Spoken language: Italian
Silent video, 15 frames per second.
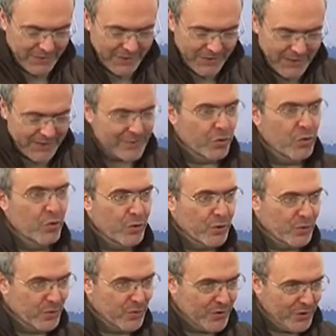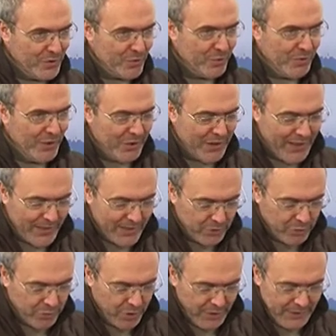dire, excursus su quello che è
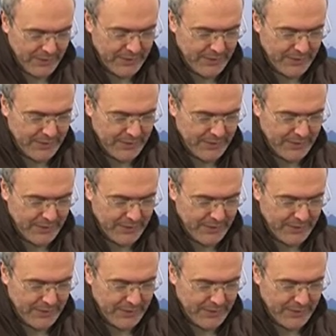accaduto